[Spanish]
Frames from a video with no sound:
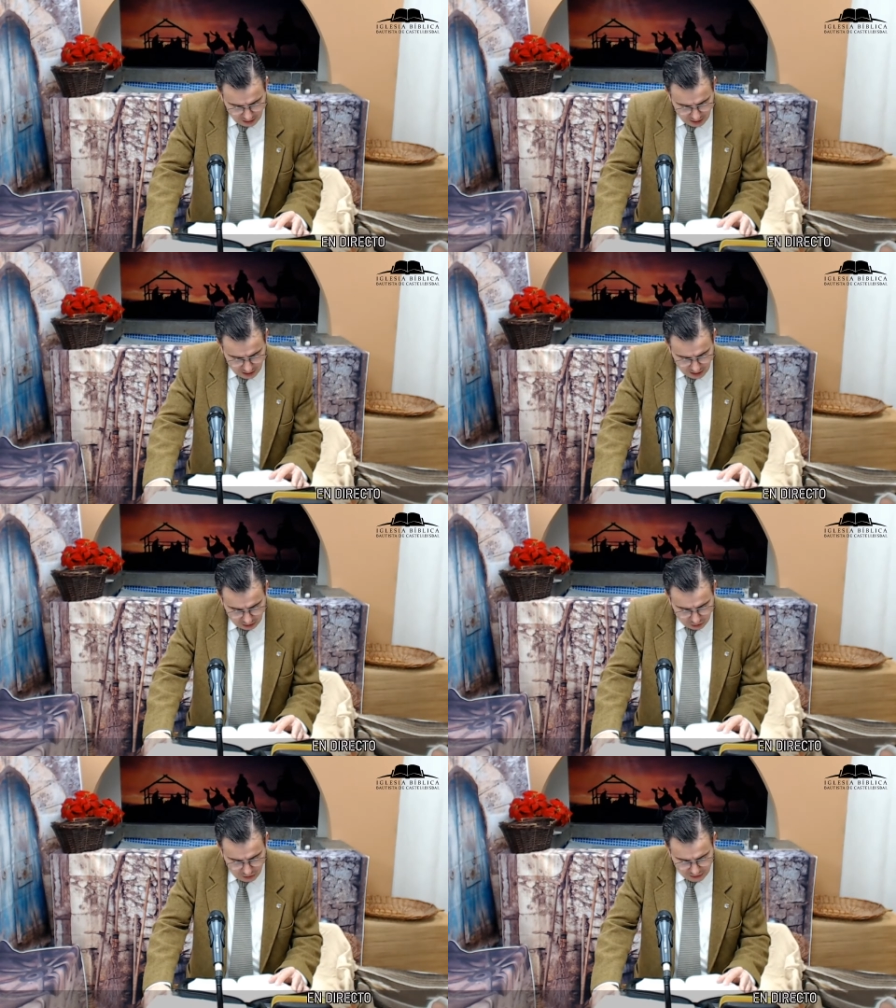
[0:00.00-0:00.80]

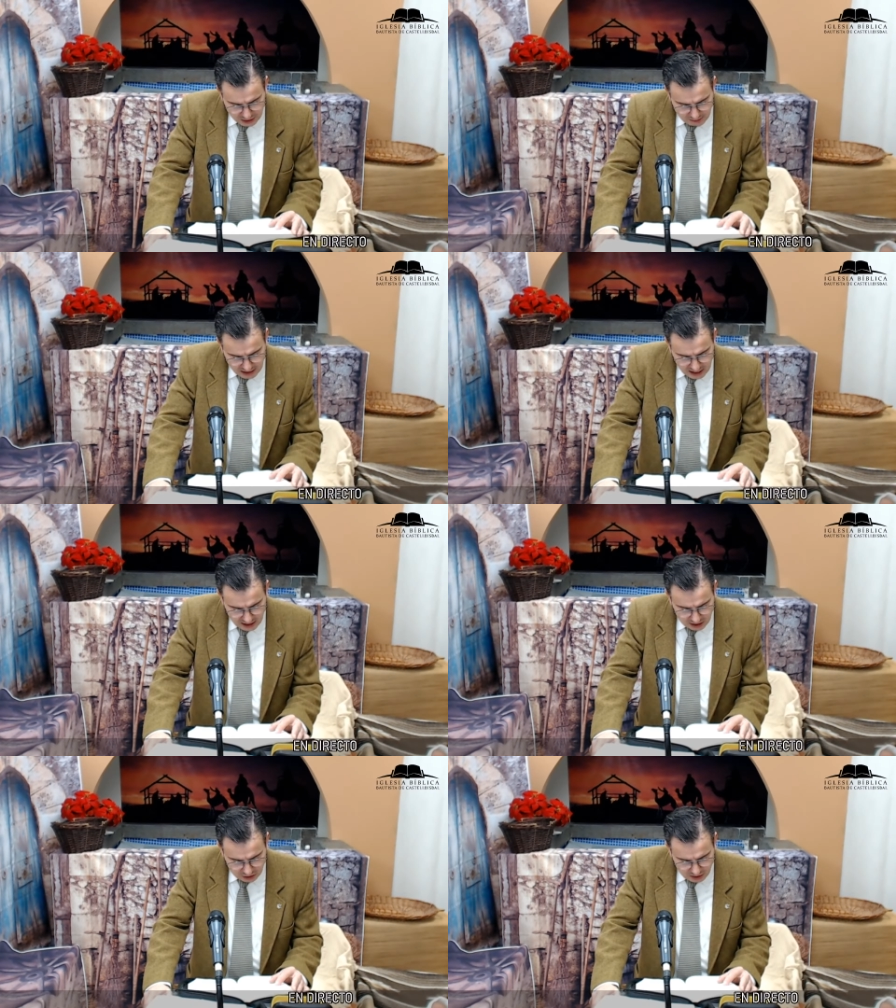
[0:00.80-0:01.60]
Entonces María
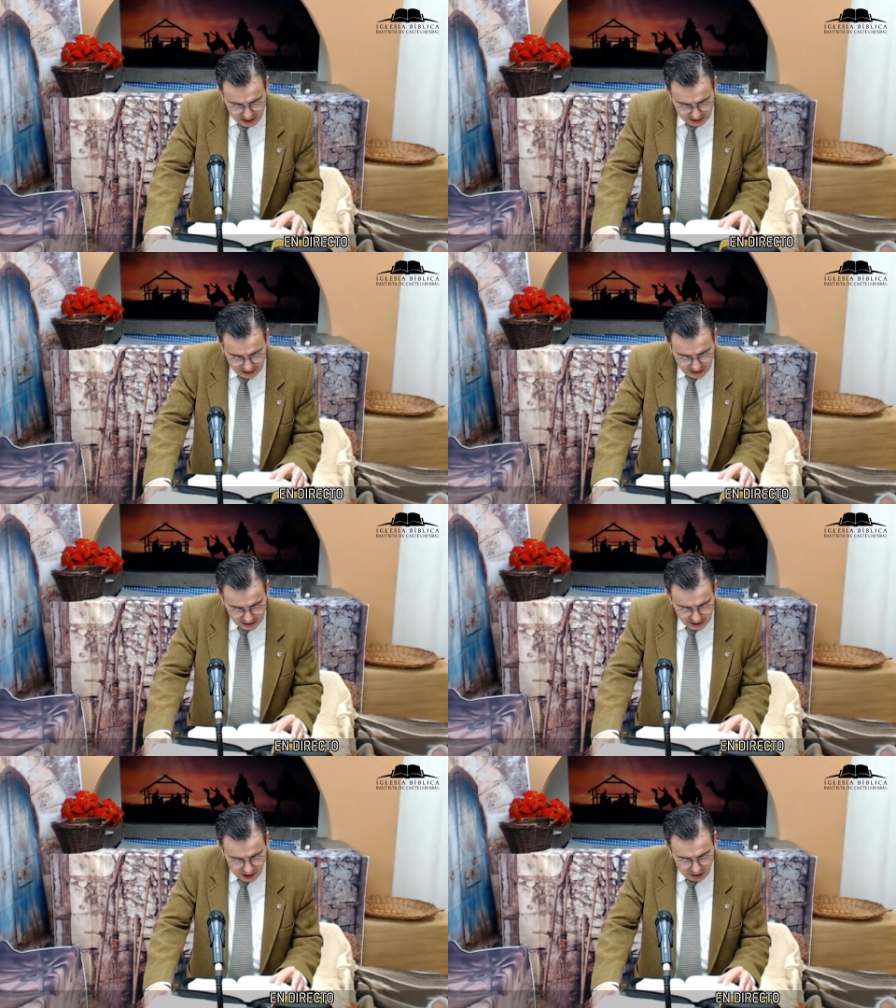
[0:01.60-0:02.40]
dijo, he aquí la
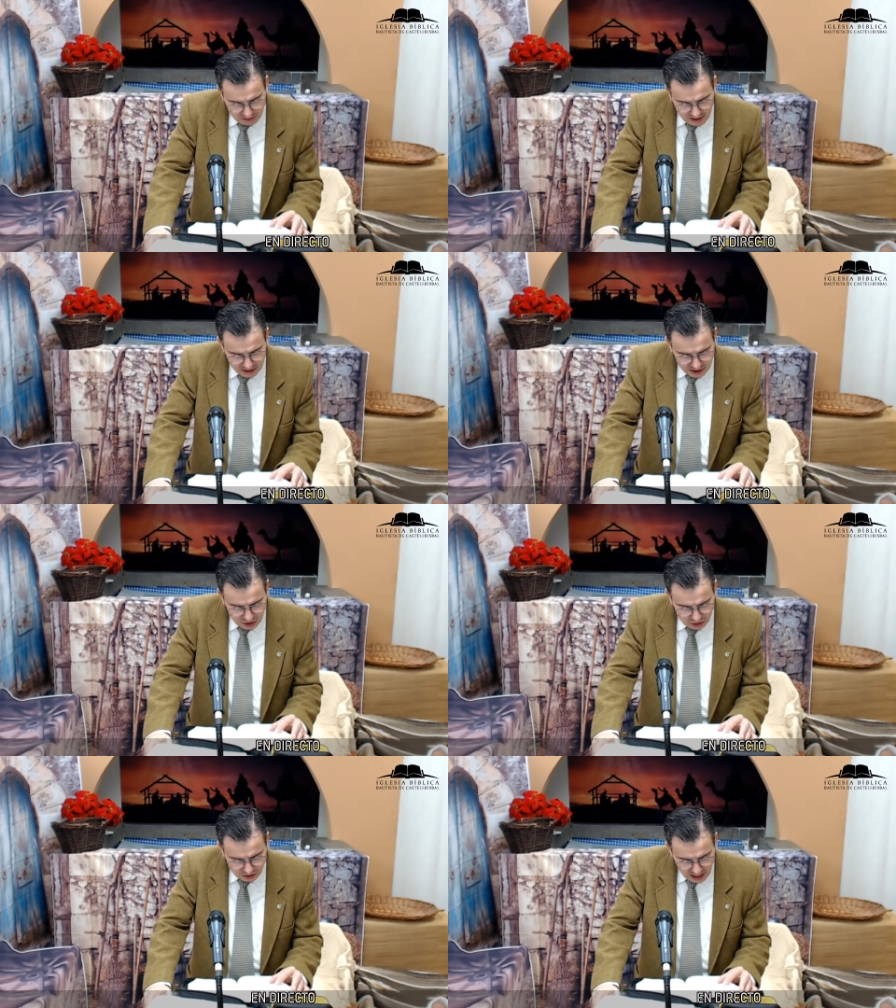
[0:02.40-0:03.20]
sierva del Señor,